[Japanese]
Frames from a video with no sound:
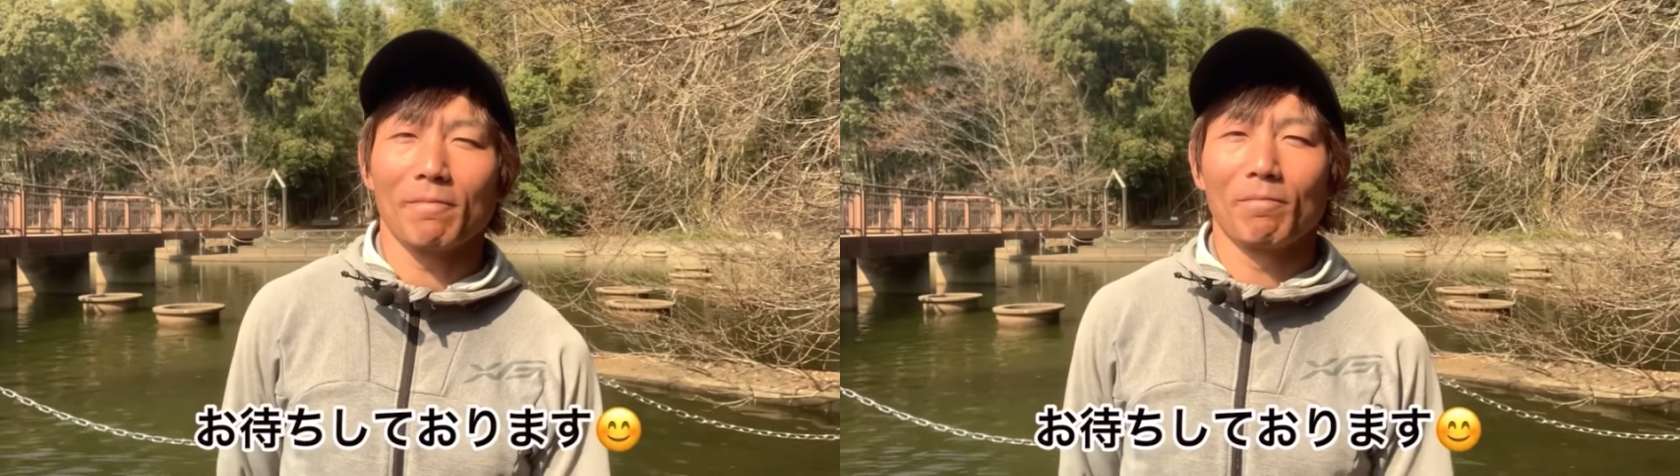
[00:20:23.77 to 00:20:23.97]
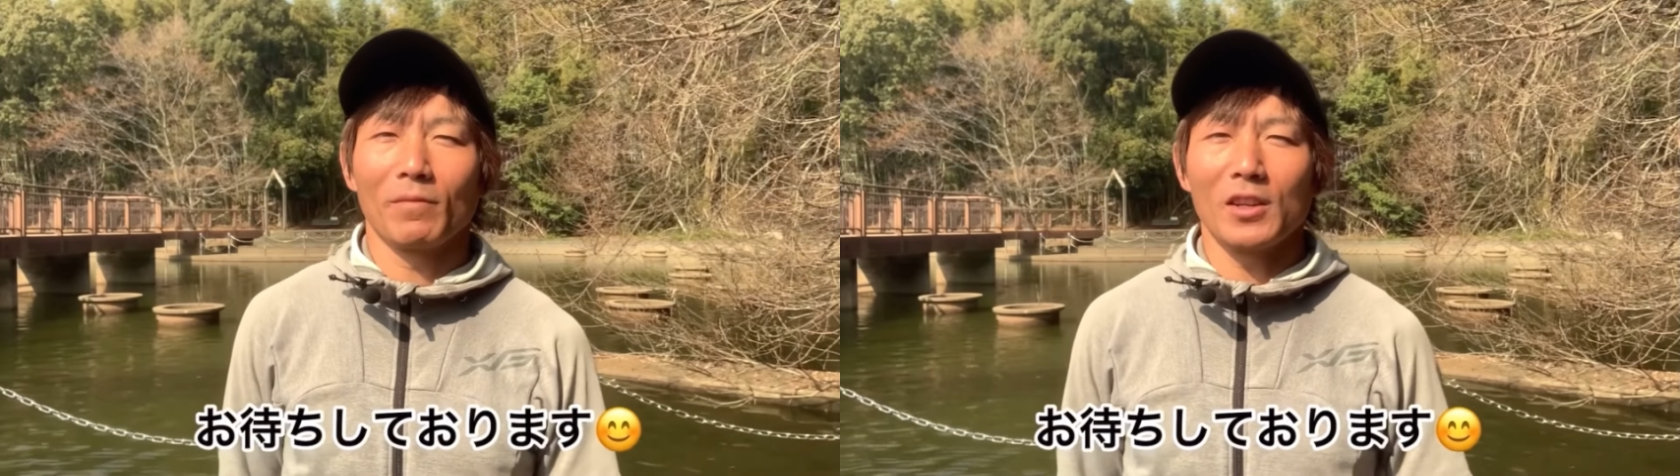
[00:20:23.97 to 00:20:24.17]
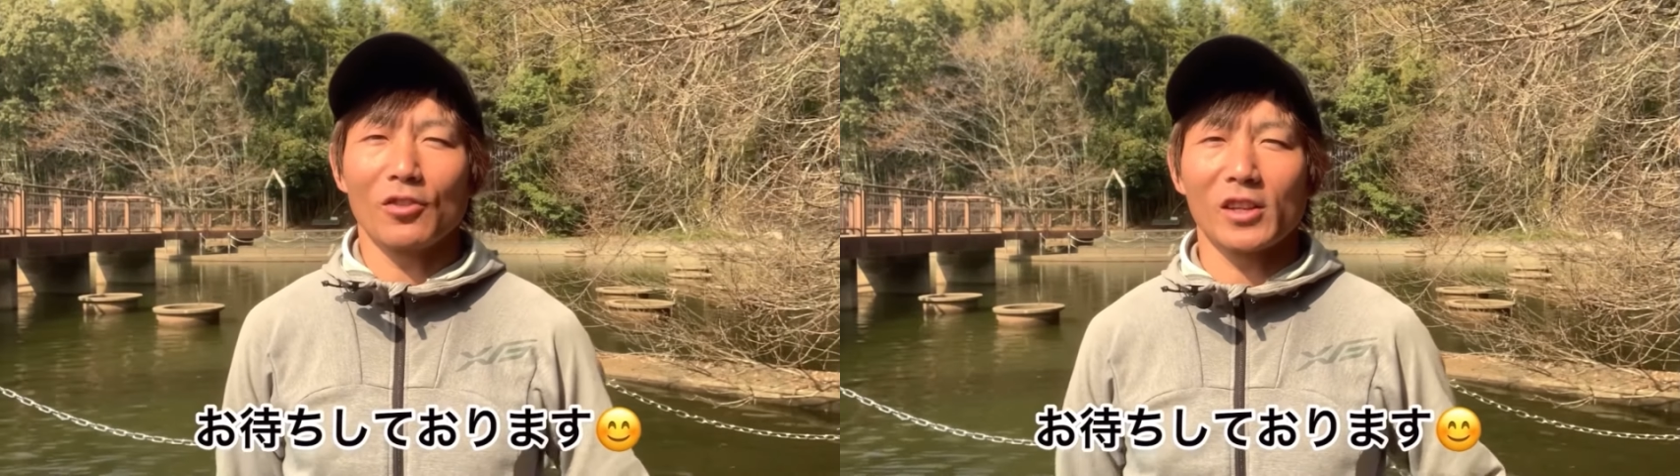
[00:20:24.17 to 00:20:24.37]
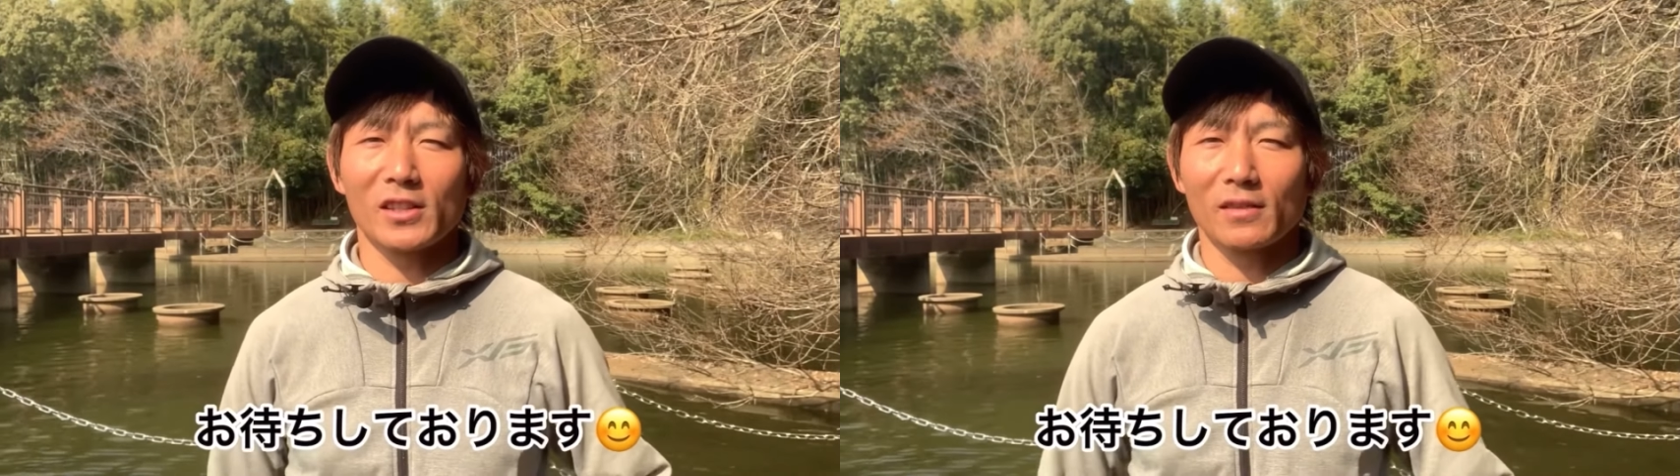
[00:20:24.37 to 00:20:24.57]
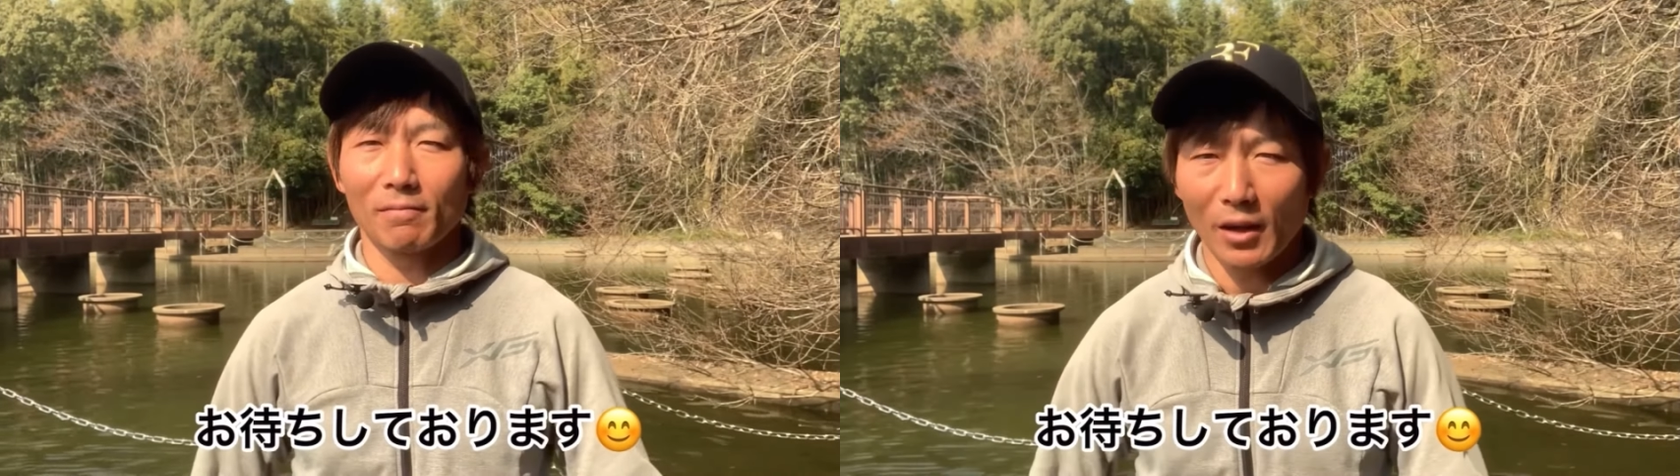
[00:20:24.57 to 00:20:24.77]
い。以上で
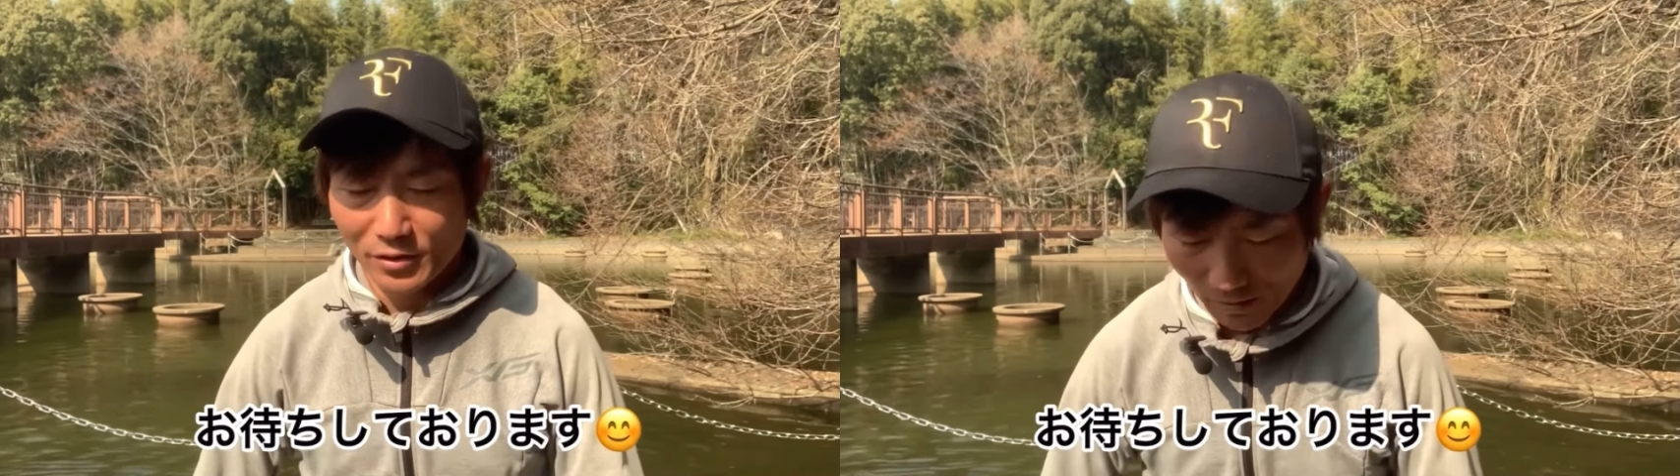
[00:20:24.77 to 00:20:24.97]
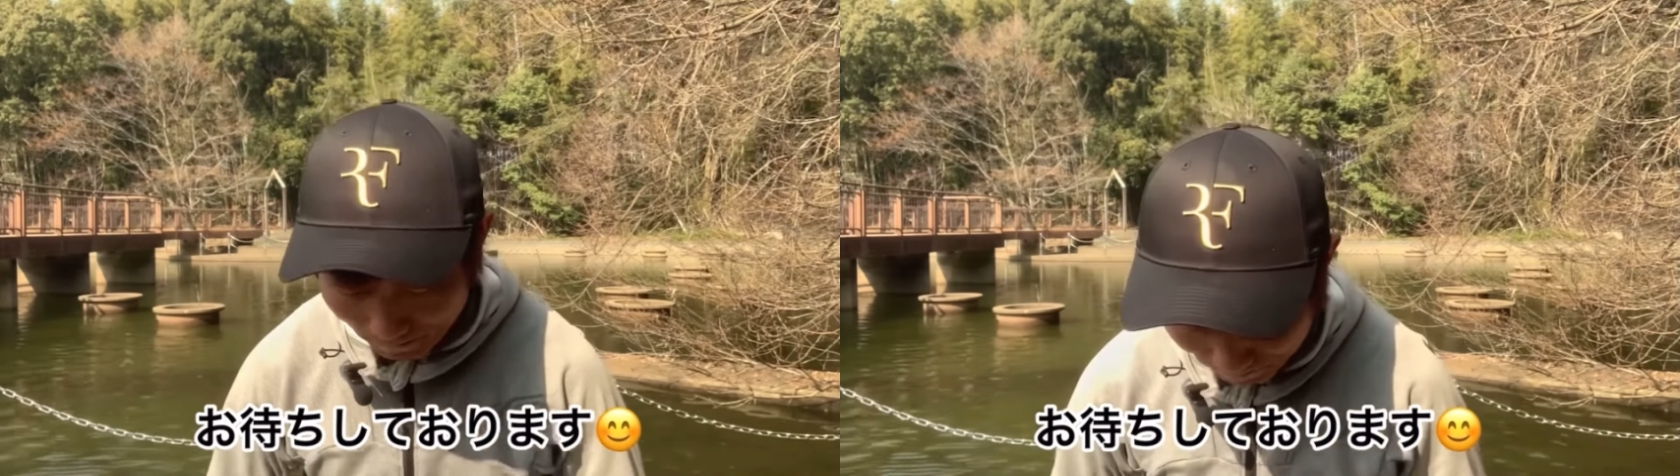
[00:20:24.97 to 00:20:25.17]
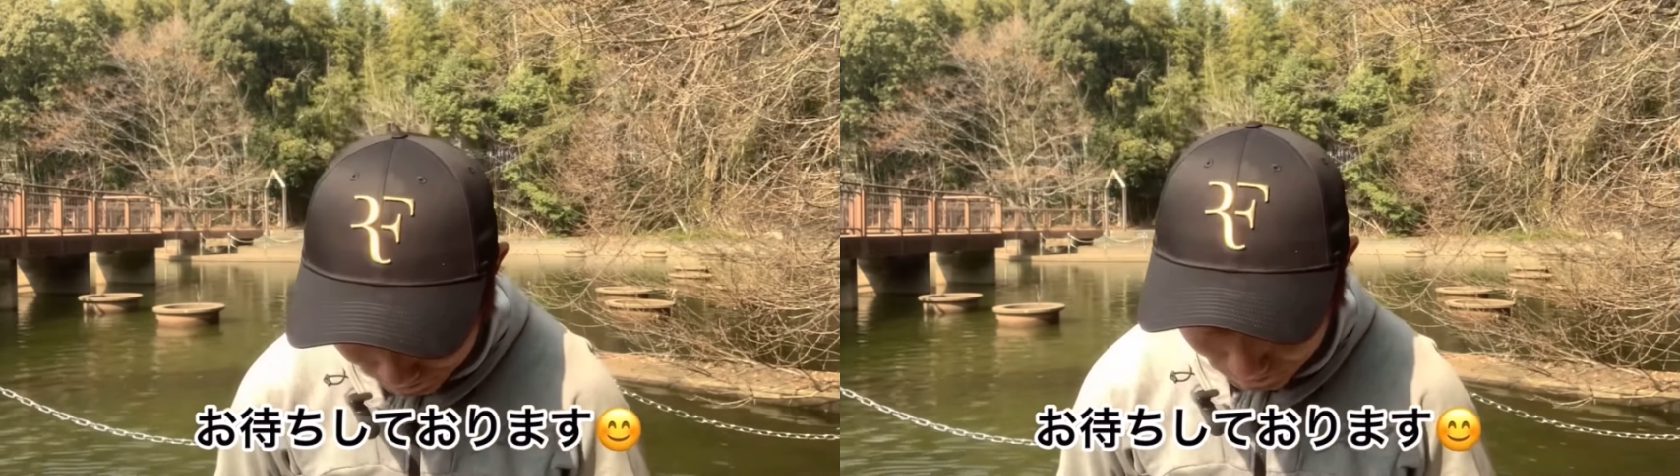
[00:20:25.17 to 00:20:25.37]
す。ありがとうございました。